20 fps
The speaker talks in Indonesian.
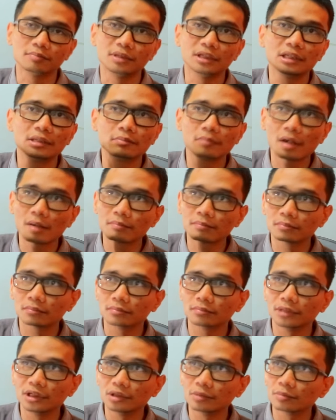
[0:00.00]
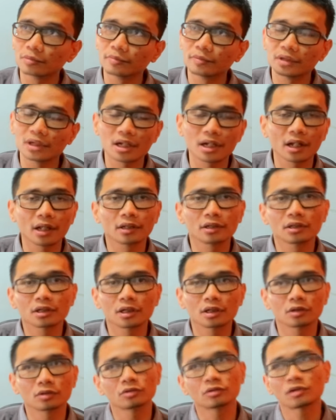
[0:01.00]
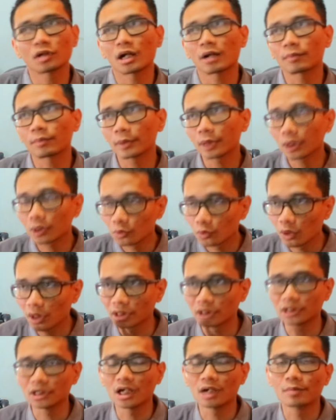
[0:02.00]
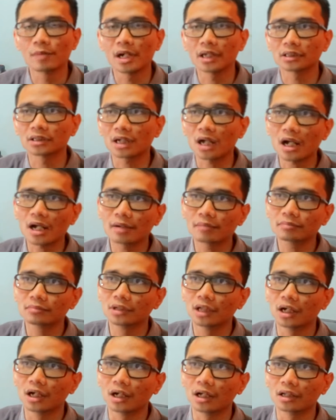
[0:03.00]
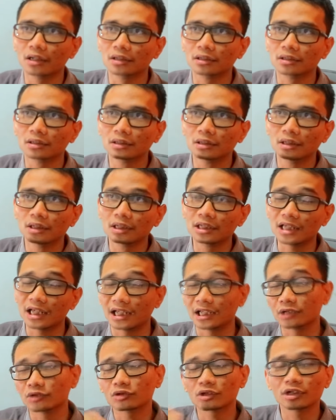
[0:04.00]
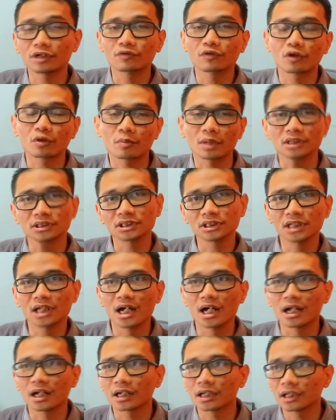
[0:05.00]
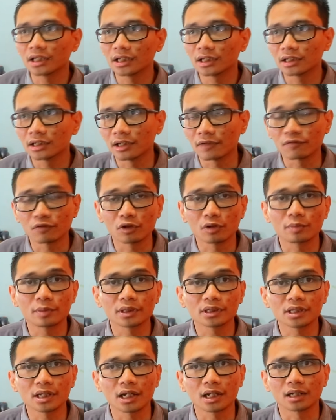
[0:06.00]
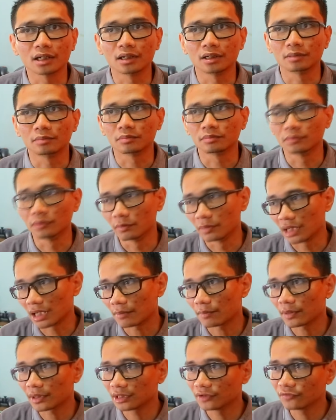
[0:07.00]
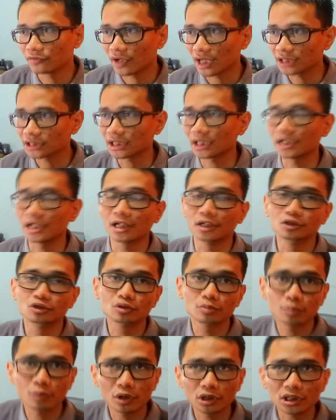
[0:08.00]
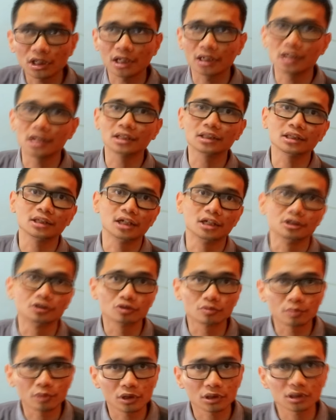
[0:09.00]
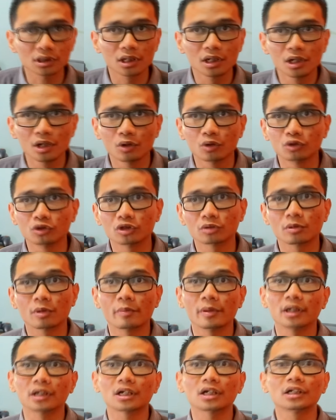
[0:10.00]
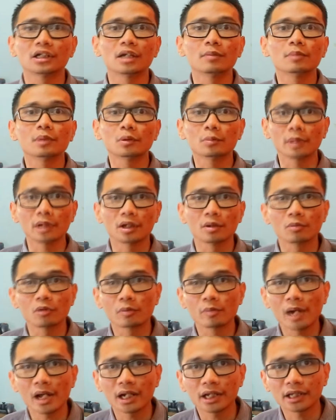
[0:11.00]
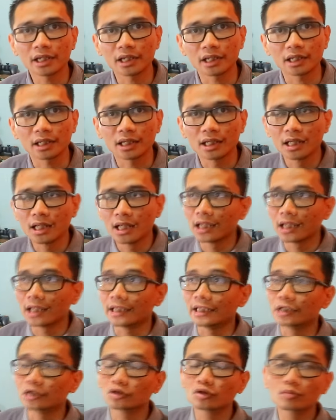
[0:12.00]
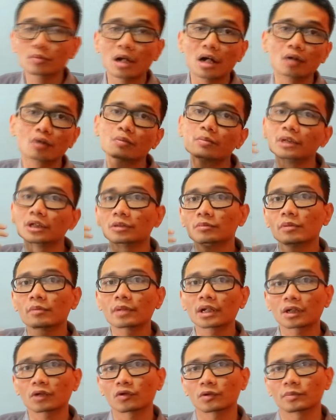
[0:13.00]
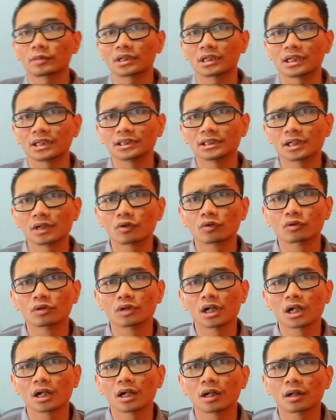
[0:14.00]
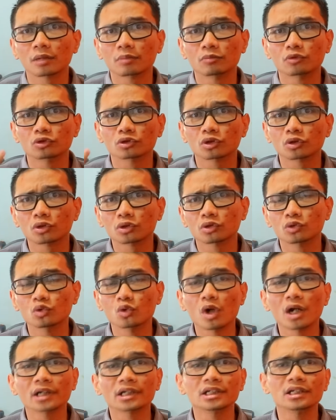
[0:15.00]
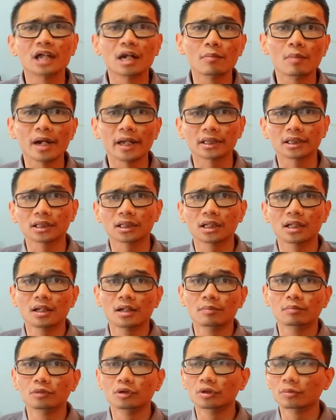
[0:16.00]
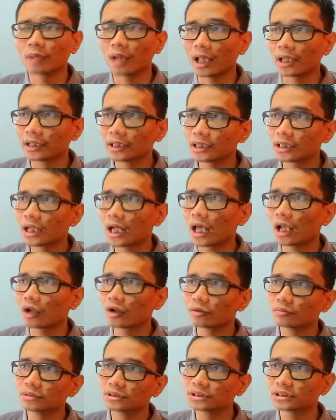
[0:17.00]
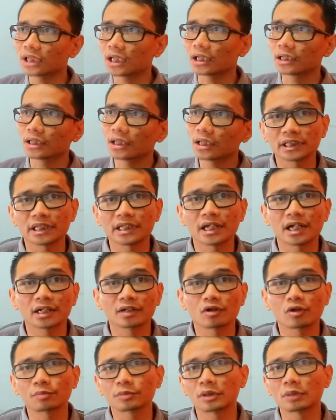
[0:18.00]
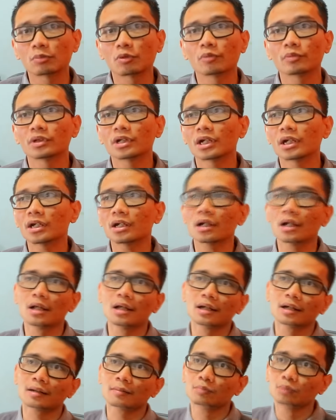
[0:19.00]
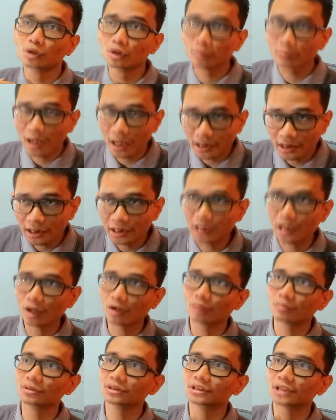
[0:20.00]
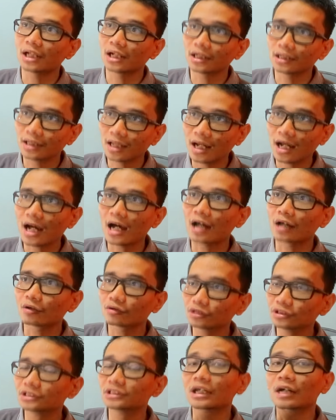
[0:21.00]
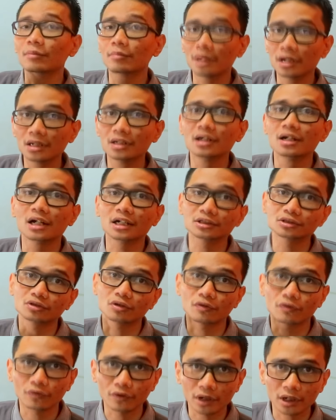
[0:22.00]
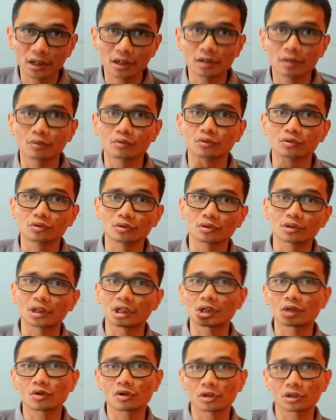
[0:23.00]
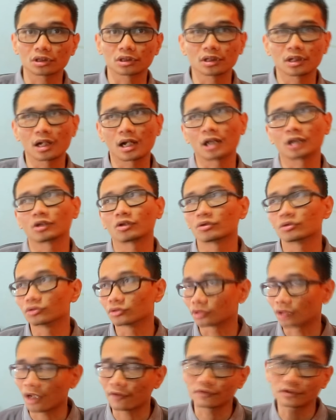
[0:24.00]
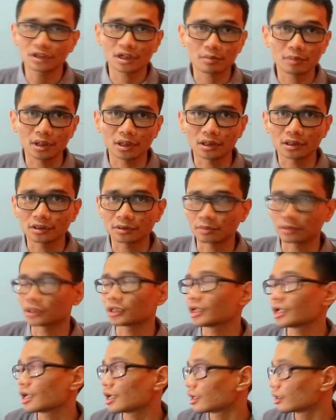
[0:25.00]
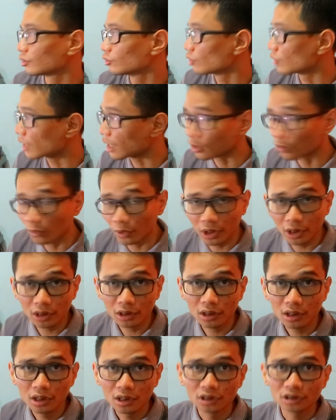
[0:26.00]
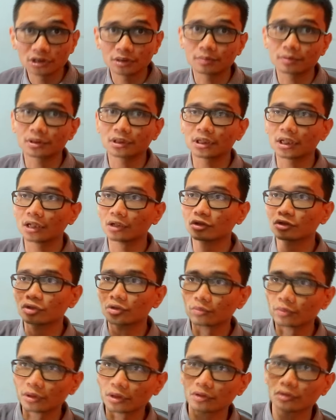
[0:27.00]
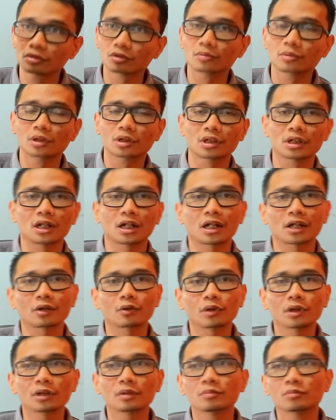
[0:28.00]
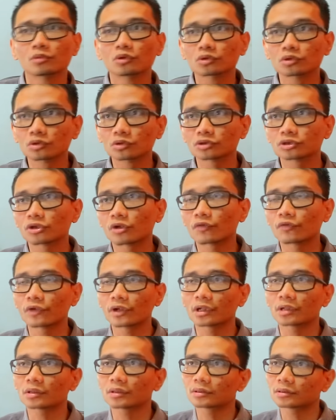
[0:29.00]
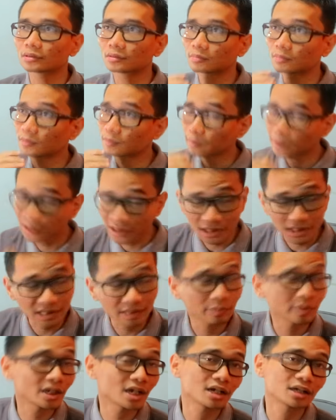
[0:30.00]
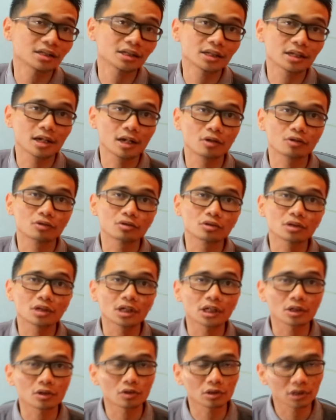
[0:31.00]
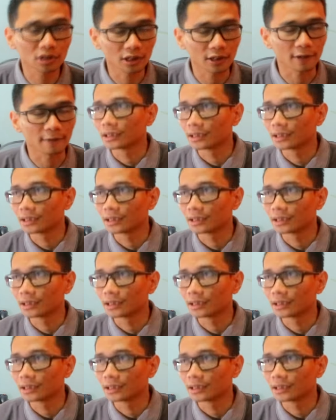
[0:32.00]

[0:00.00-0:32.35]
minimum minimumnya aja itu HP 2 GB RAM dan ya itu informasi dari developernya dan beberapa device ada yang disupport ada yang tidak disupport untuk memainkan game PUBG Mobile ini itu baru minimum requirement aja udah butuh 2 GB belum lagi kalau misalnya tingkat optimumnya belum lagi kalau misalnya harus ditambah dengan software untuk record atau untuk live streaming seperti yang gue lakuin seperti yang youtuber-youtuber yang lakuin butuh software piket pihak ketiga untuk ngerecordnya